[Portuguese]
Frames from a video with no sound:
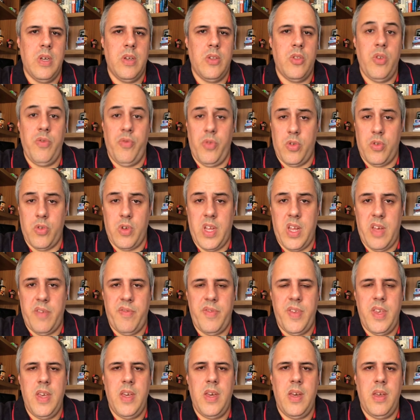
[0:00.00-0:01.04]
de
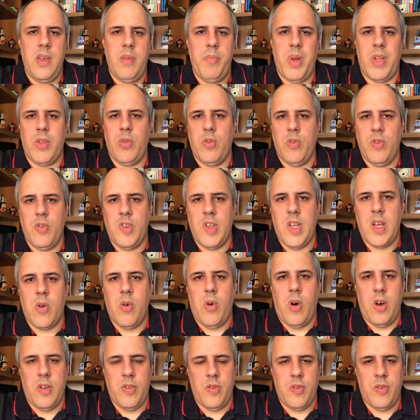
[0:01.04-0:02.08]
fotografia e para todos os
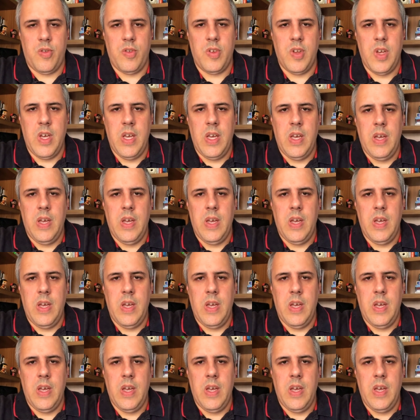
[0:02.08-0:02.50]
negócios.